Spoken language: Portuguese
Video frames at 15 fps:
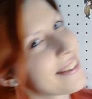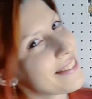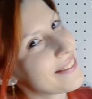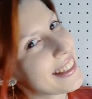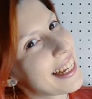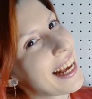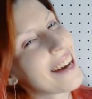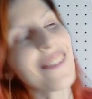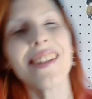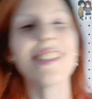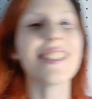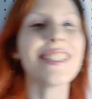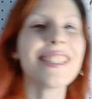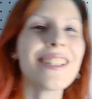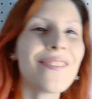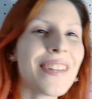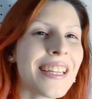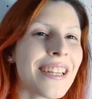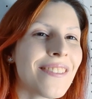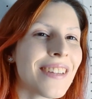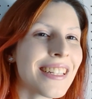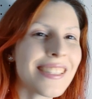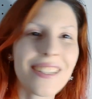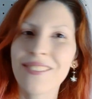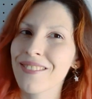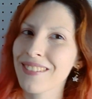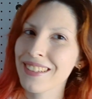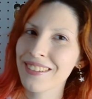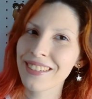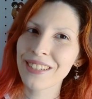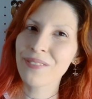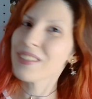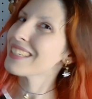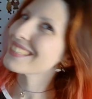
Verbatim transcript: na vida real e a gente também é um casal em Rorimia